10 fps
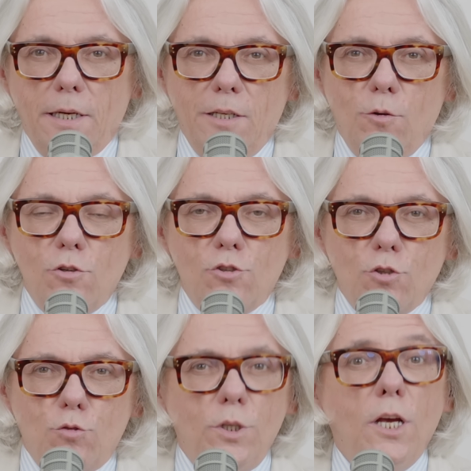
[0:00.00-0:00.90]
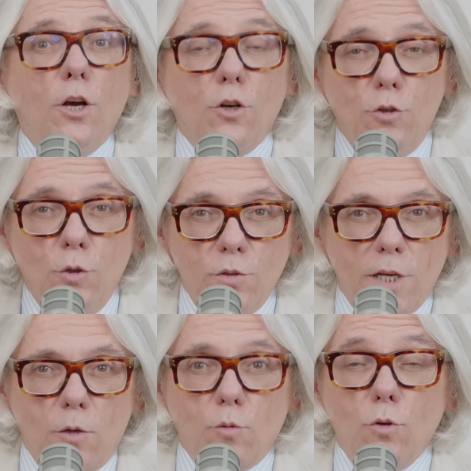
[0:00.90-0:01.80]
Et aujourd'hui, nous
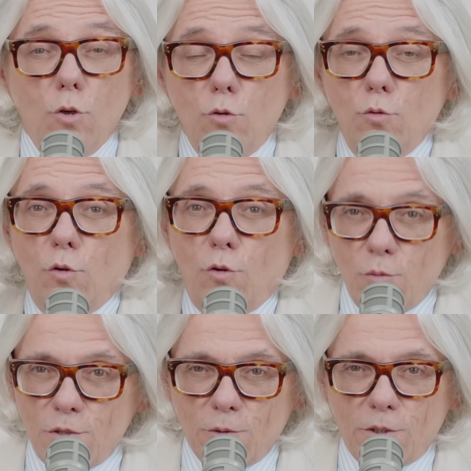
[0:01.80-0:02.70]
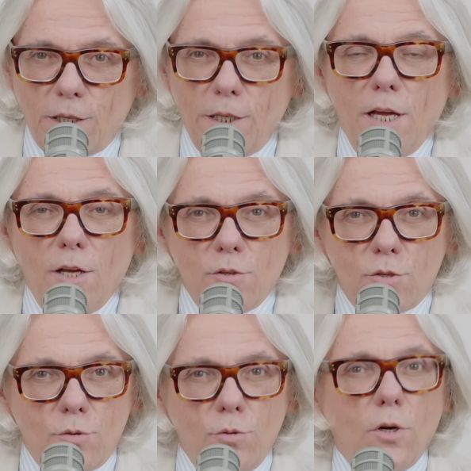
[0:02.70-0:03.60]
allons nous concentrer
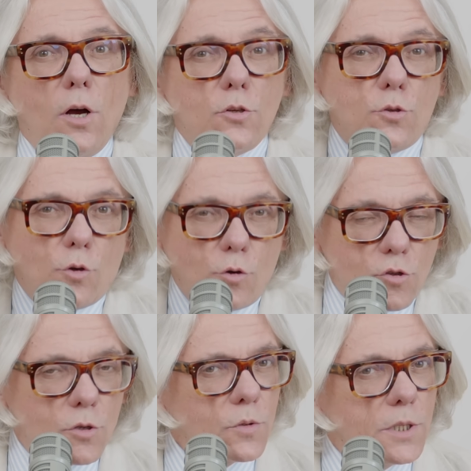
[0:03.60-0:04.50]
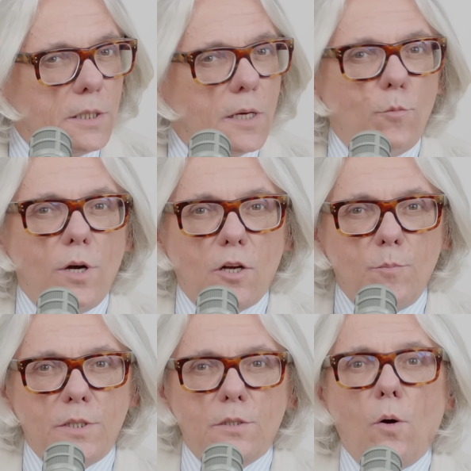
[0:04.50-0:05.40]
sur ce que je considère moi
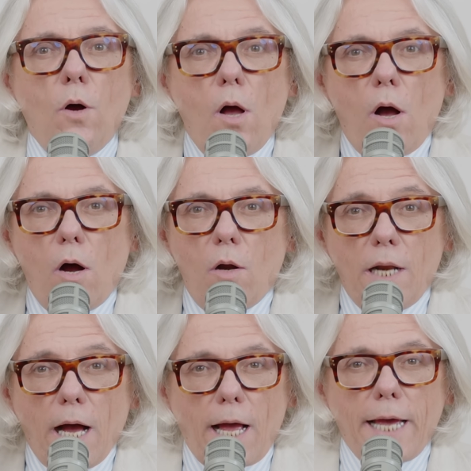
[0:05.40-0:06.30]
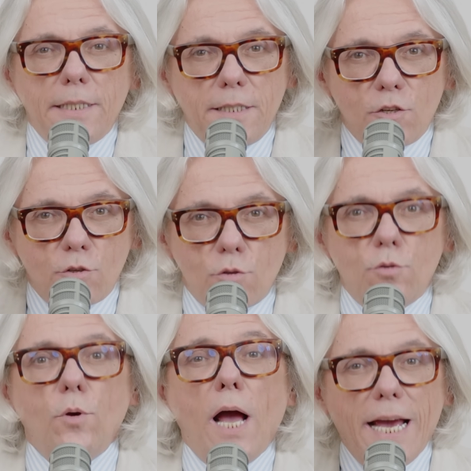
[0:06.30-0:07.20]
comme étant euh, la reine des
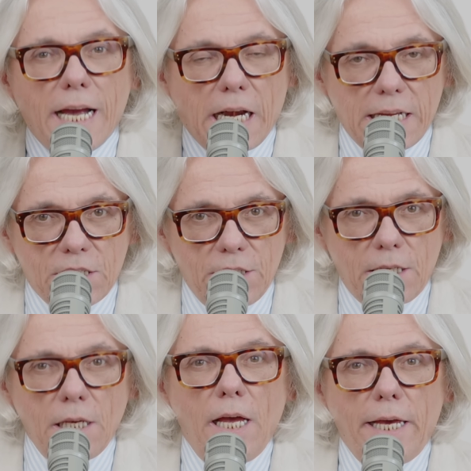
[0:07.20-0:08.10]
chaussures classiques.